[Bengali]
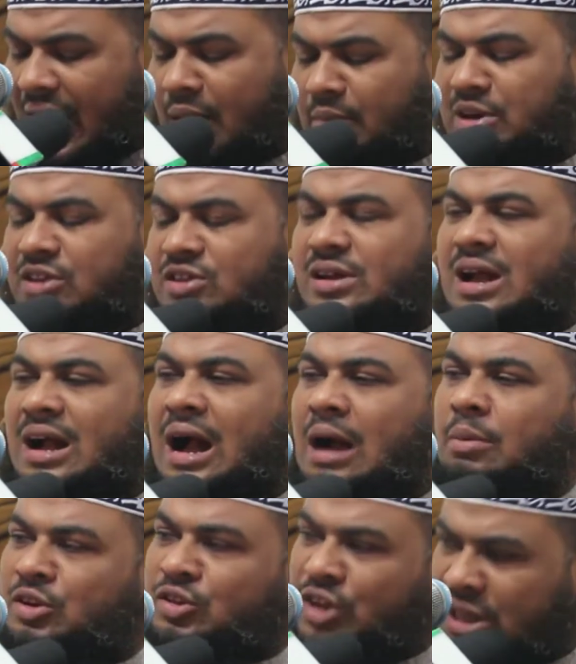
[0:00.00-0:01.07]
আমি নিজেকে গা
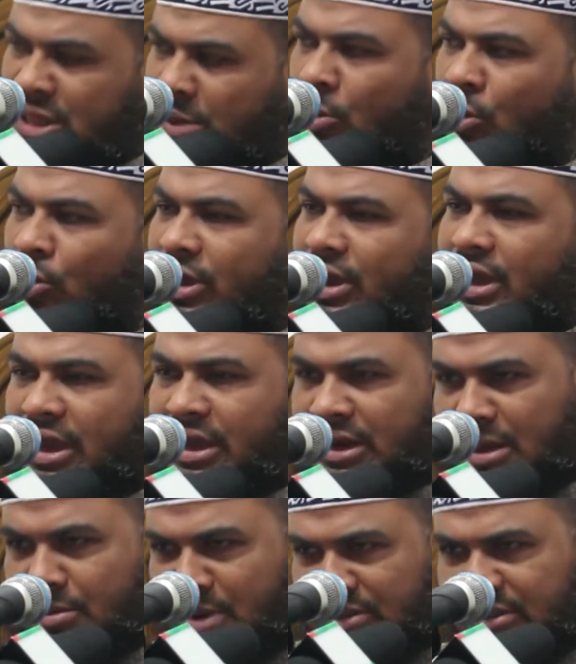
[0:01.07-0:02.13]
ভাসিয়ে দিব এটা
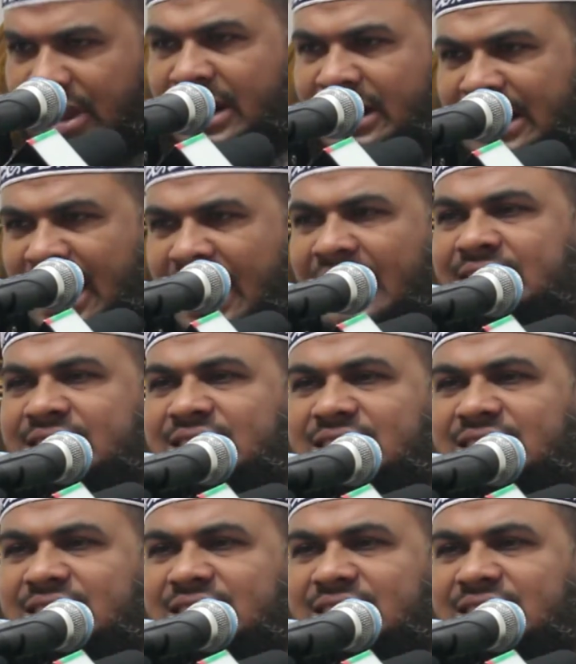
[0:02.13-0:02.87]
ইমানদারের কাজ